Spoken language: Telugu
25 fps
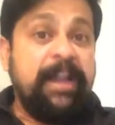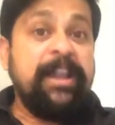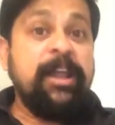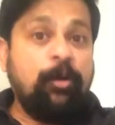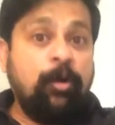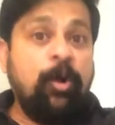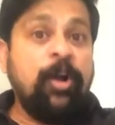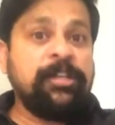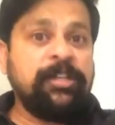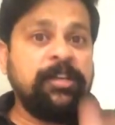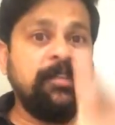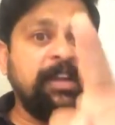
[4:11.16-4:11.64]

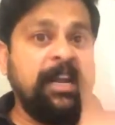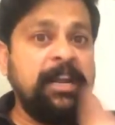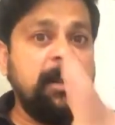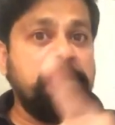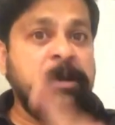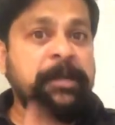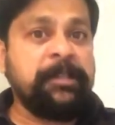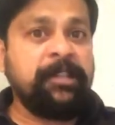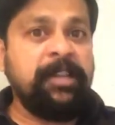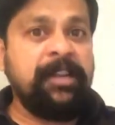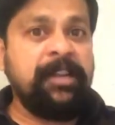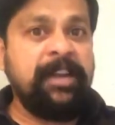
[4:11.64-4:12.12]
మన కోసం
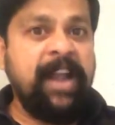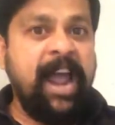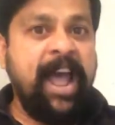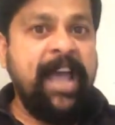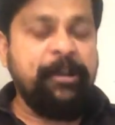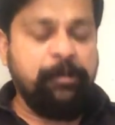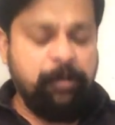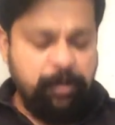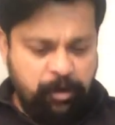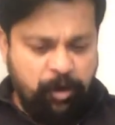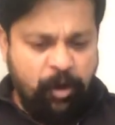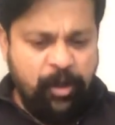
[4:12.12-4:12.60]
నిలబడుతున్న
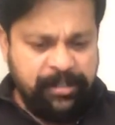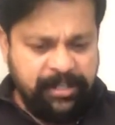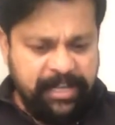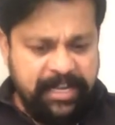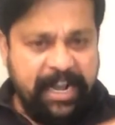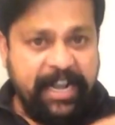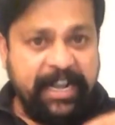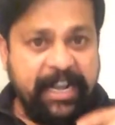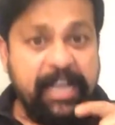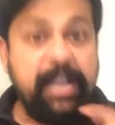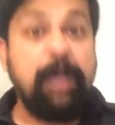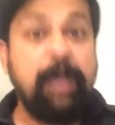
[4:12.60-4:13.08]
నాయకుడి
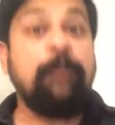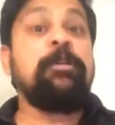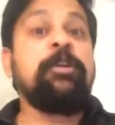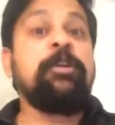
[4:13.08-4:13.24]
కోసం కాక